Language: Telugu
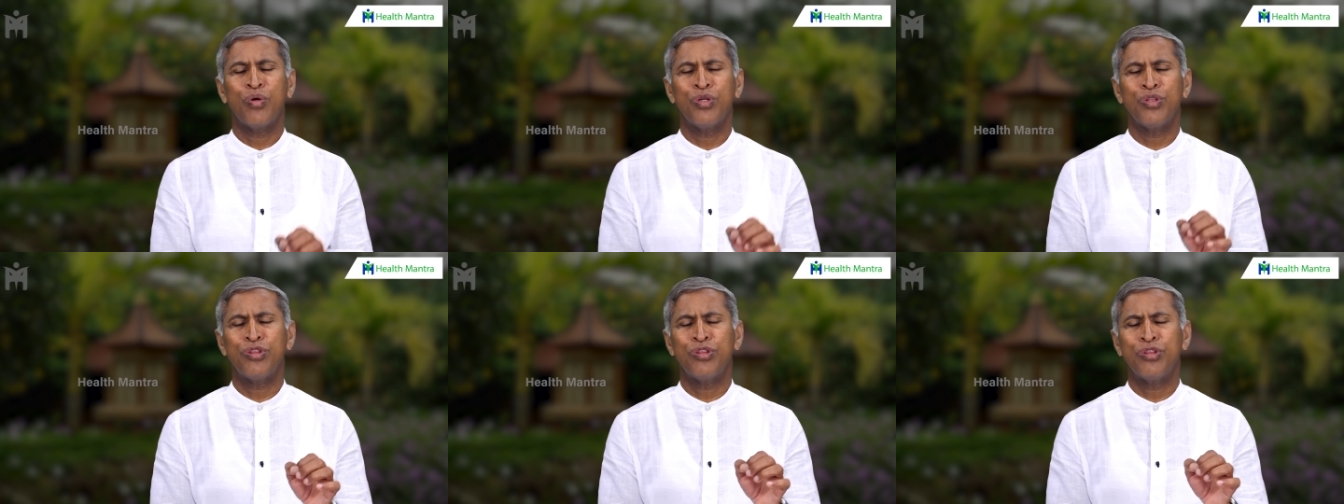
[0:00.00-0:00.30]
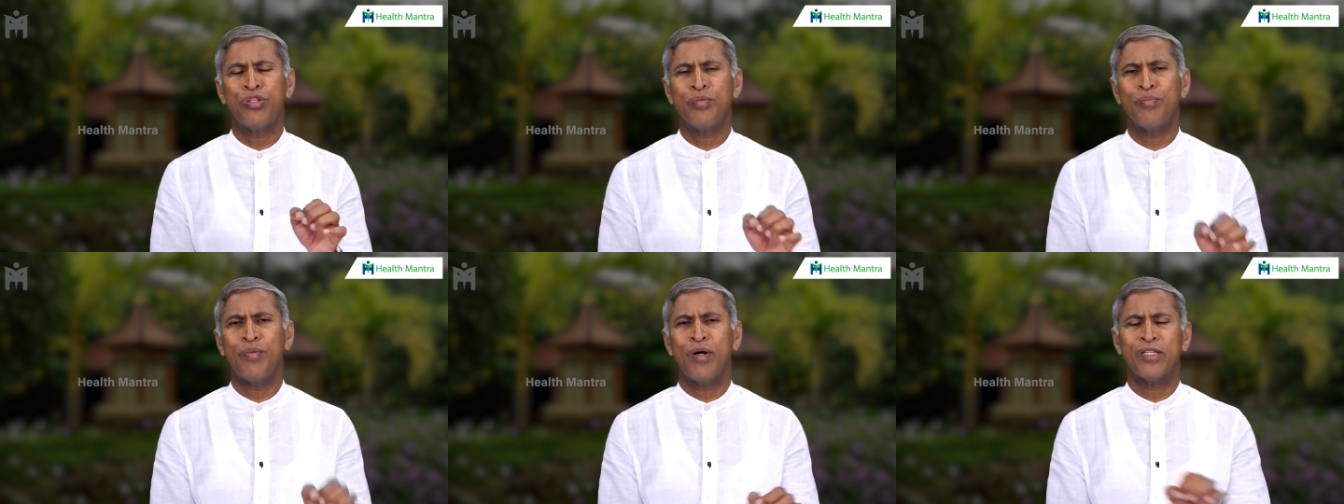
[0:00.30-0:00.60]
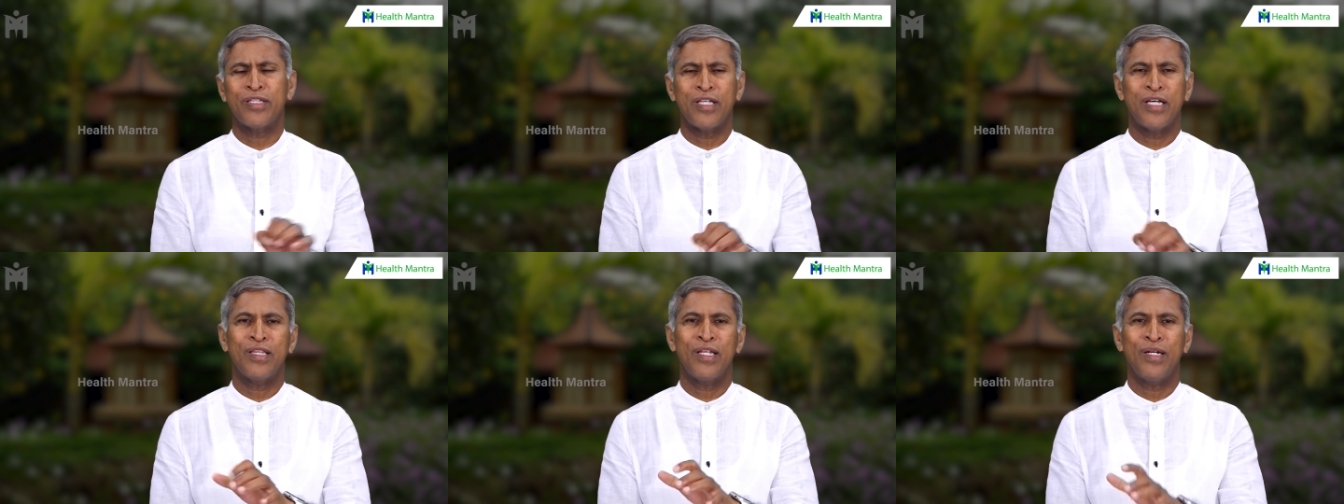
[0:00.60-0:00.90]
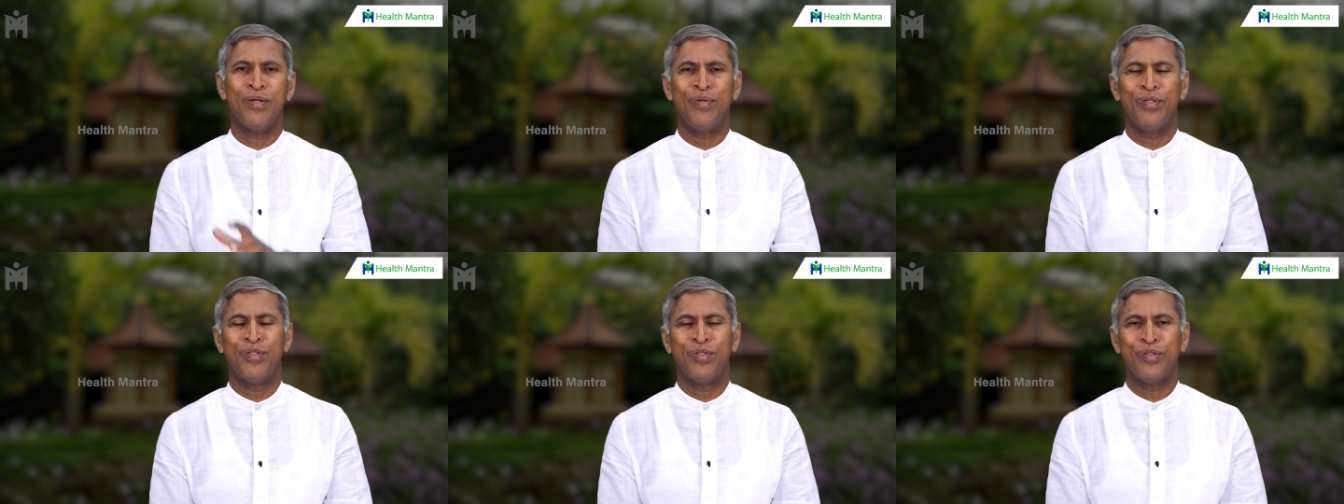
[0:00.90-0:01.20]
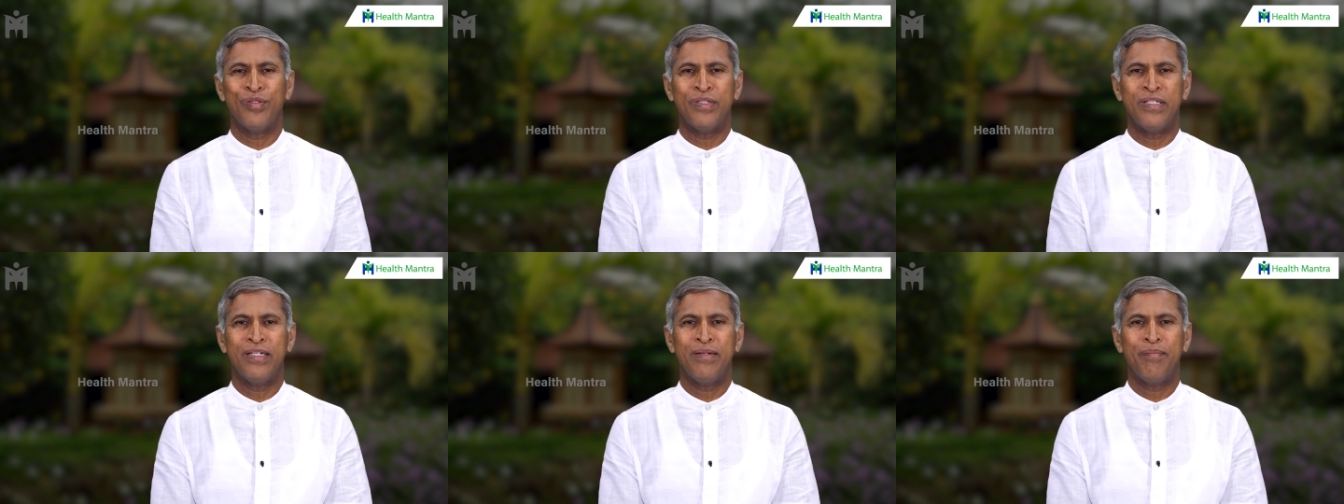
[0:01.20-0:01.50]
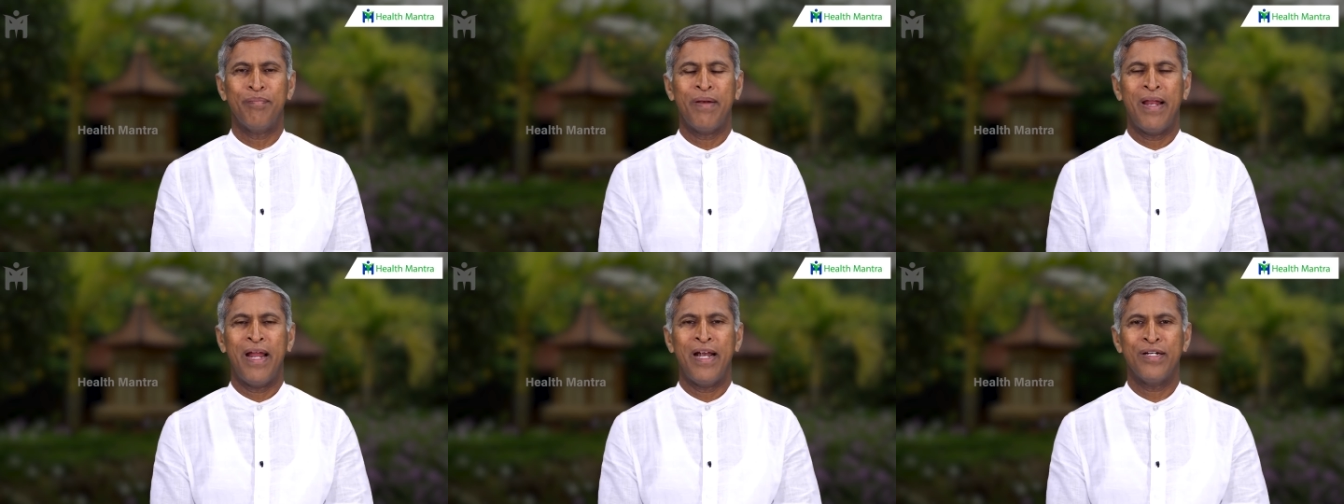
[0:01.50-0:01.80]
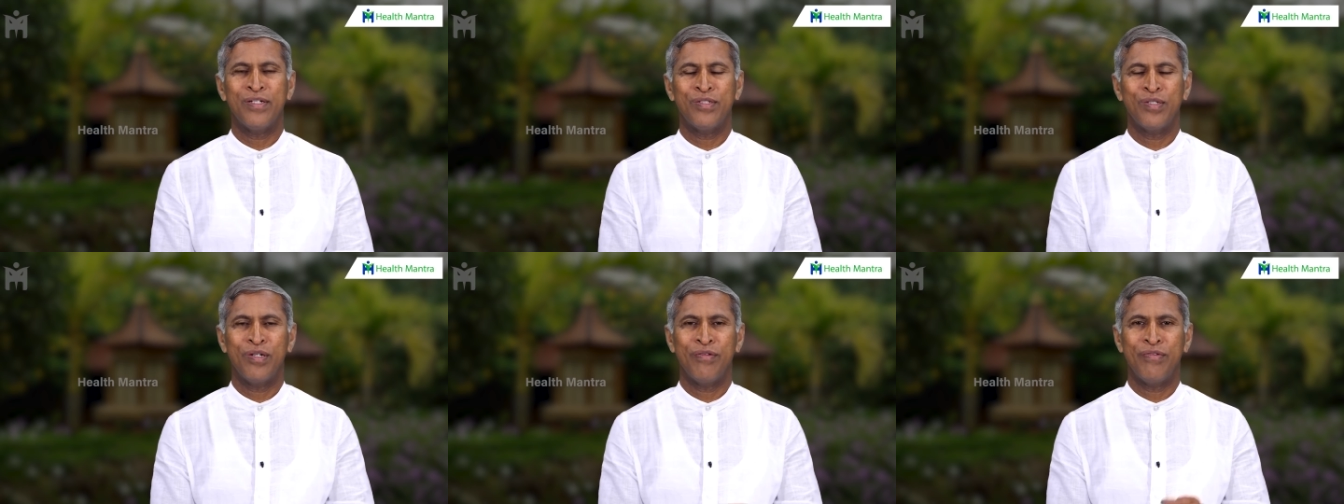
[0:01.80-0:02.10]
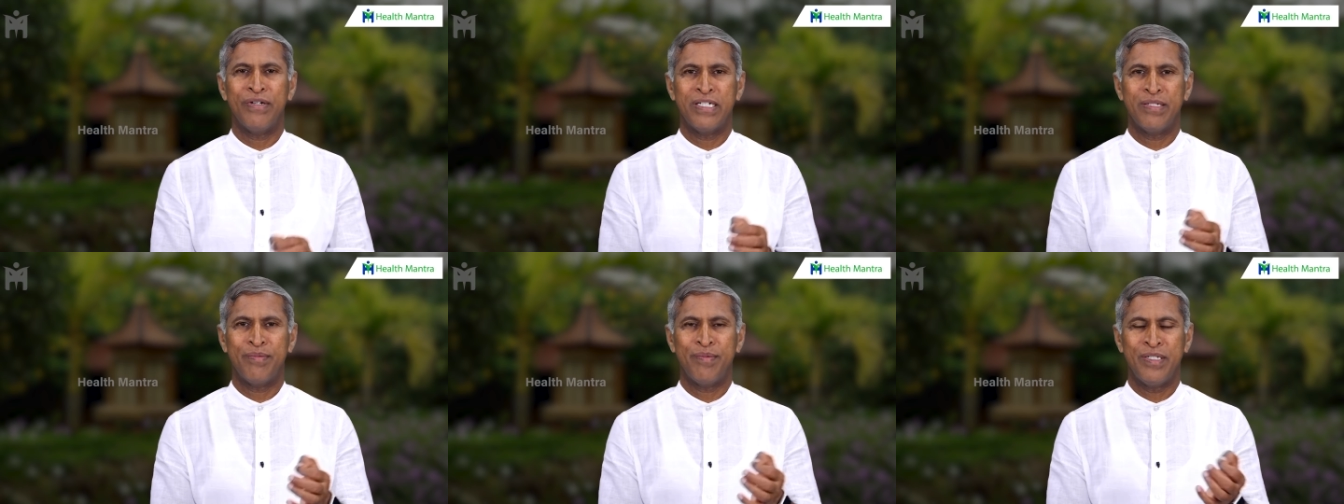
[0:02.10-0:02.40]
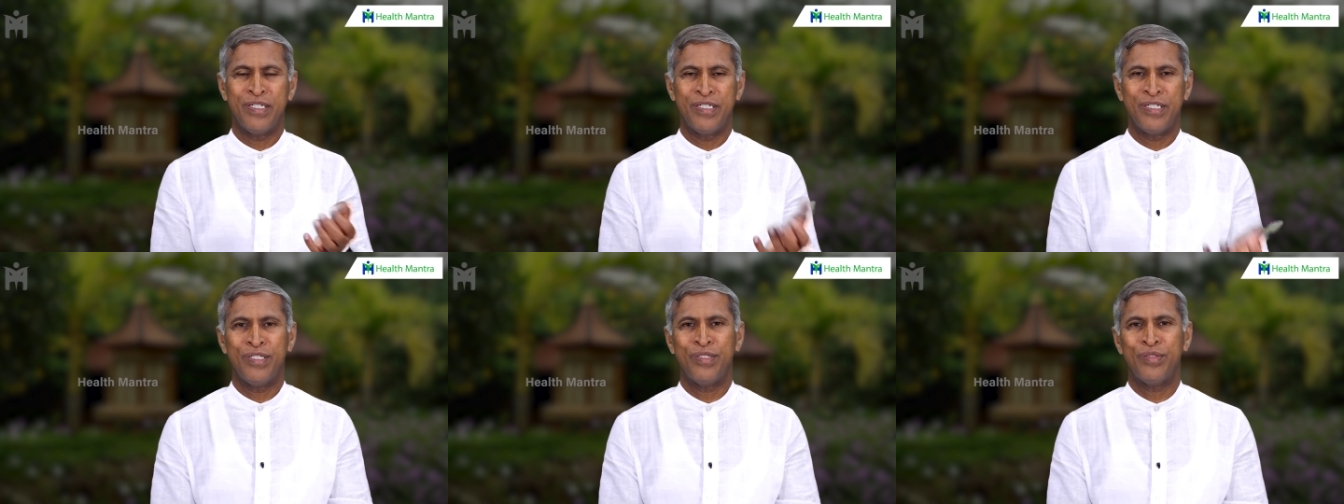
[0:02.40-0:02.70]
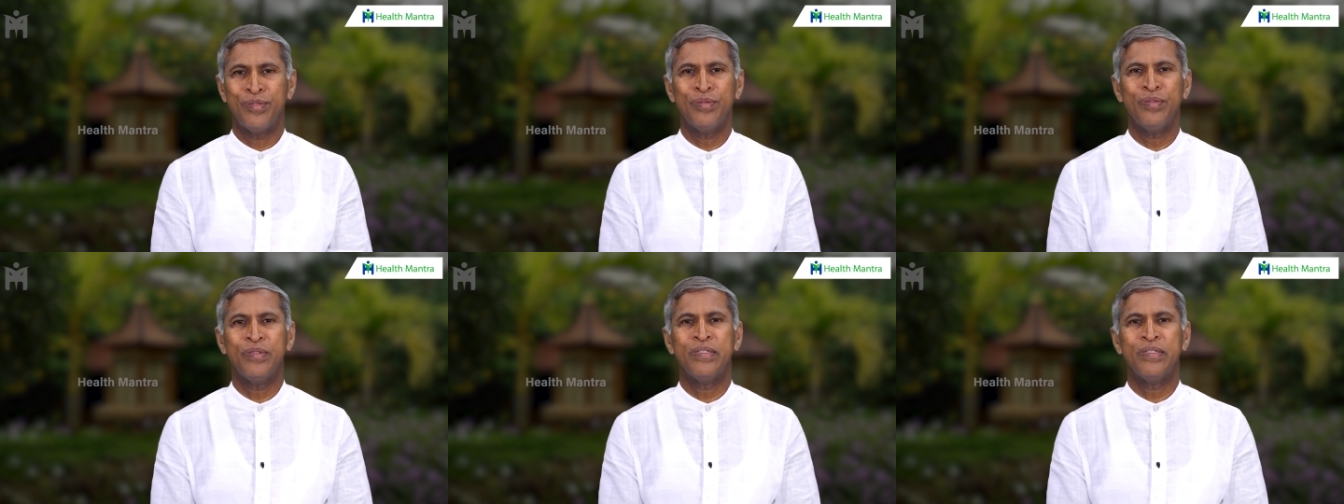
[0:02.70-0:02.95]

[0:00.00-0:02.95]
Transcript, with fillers: కొద్ది మోతాదులో ఉంటుంది ప్లాంట్స్లో విటమిన్ డి టూ